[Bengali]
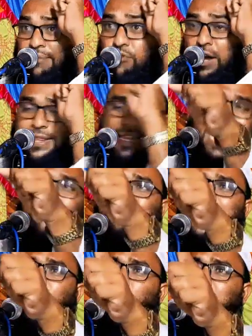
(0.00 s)

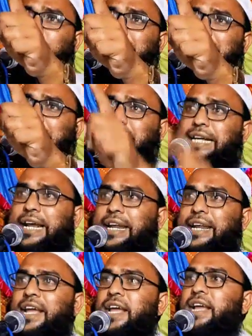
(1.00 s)
বদনামটা করে বেড়াচ্ছে
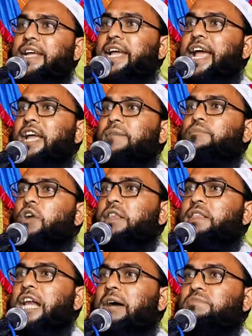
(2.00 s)
এই
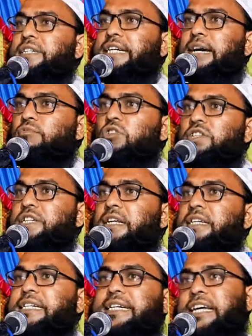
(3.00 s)
বদনাম যেটা বলছেন
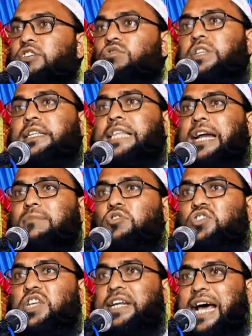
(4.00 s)
সেটা যদি তার
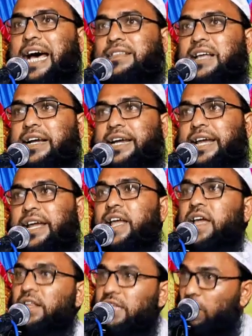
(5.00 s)
মধ্যে না থাকে
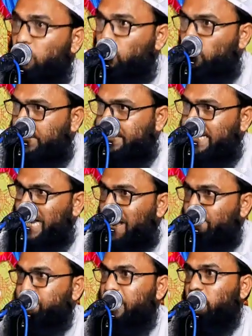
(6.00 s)
তাহলে উল্টে
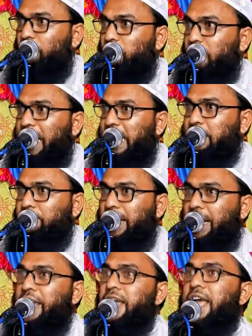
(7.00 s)
আপনার উপরে আসবে
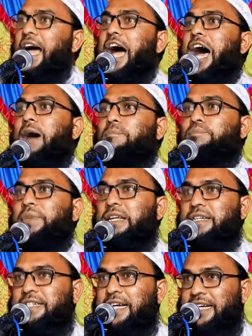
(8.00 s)
আপনি
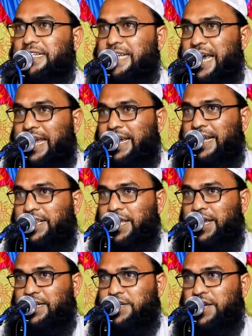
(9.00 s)
সেই
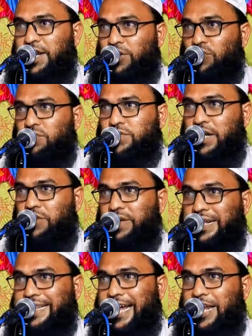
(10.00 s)
জায়গাতে সেই লোকটা
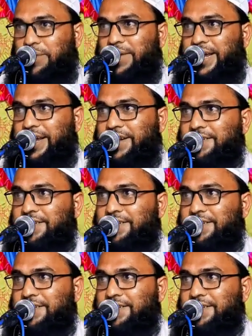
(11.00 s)
হয়ে দাঁড়াবে